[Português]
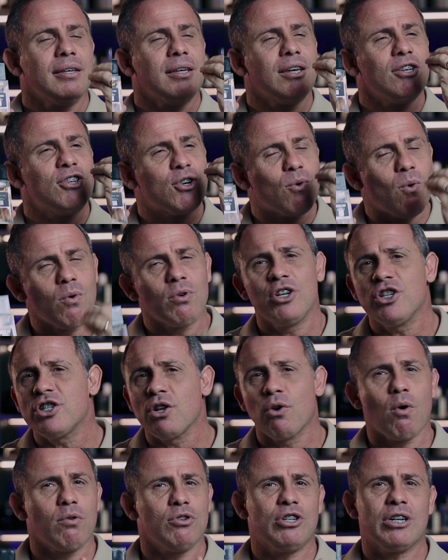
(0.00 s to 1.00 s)
que te
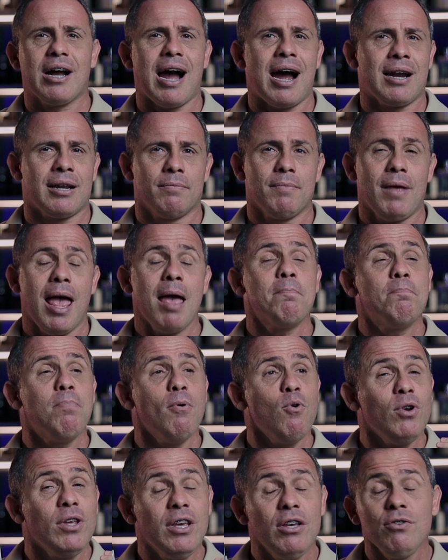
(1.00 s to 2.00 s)
conquista logo de cara. É
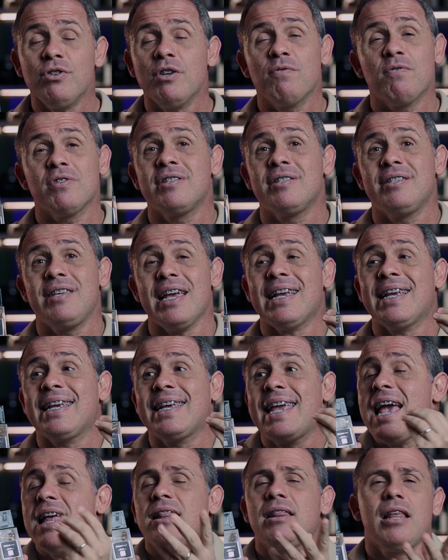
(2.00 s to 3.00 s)
por isso que você
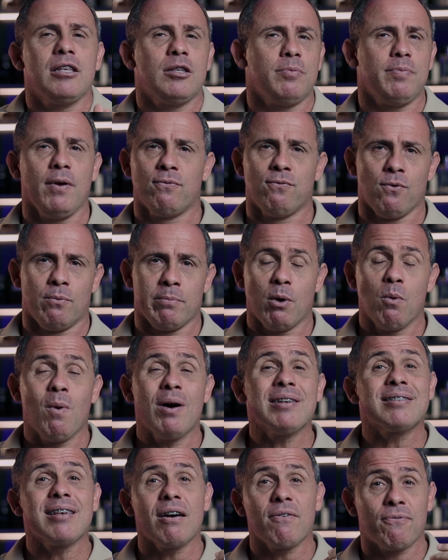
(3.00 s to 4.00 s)
quer ter esse perfume. O
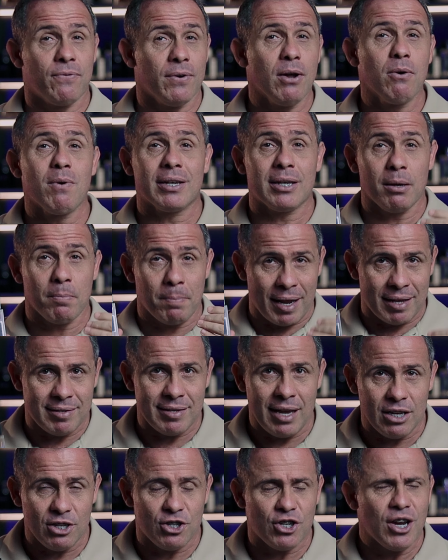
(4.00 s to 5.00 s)
açafrão aqui
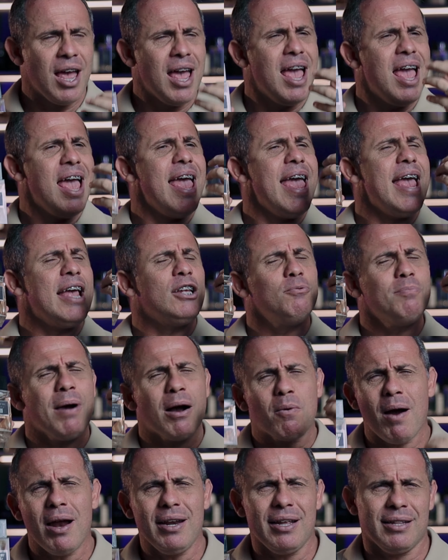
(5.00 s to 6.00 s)
presente é de
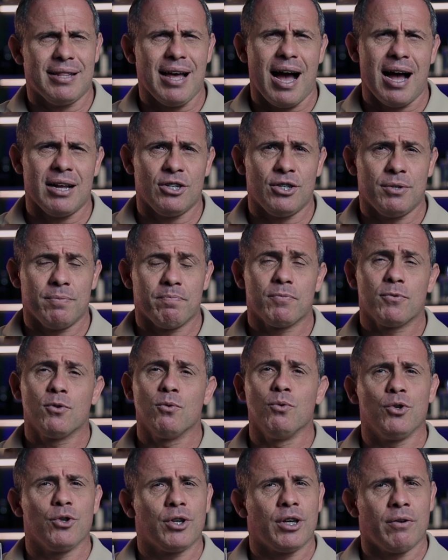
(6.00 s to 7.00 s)
uma qualidade
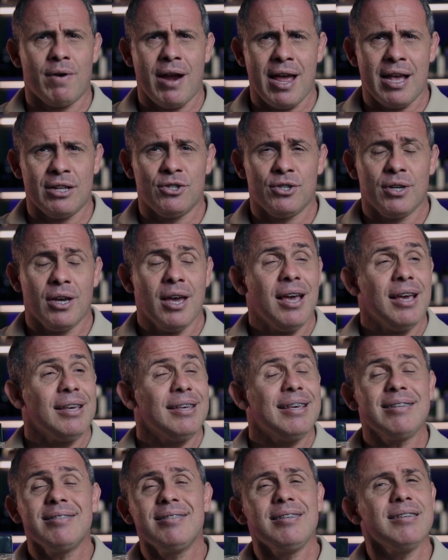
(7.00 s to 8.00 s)
no Unique Red
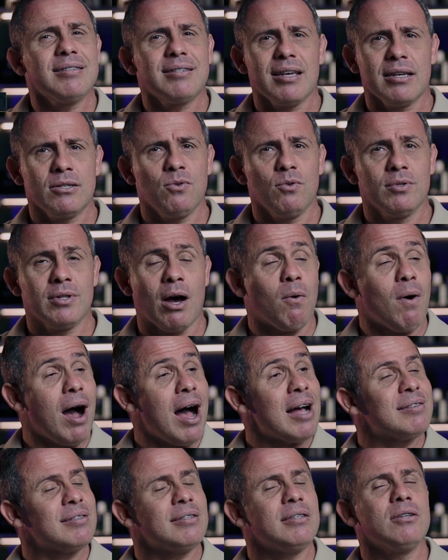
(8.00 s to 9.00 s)
que é
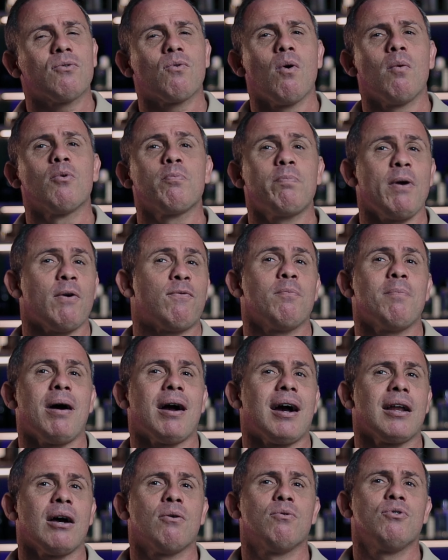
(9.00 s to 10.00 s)
sensacional, assim como no perfume
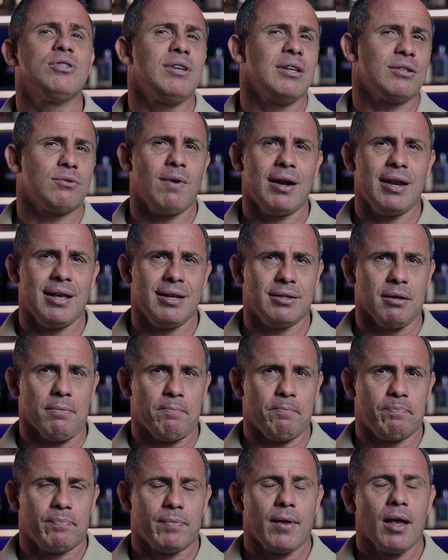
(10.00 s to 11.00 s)
Baccarat Rouge 540.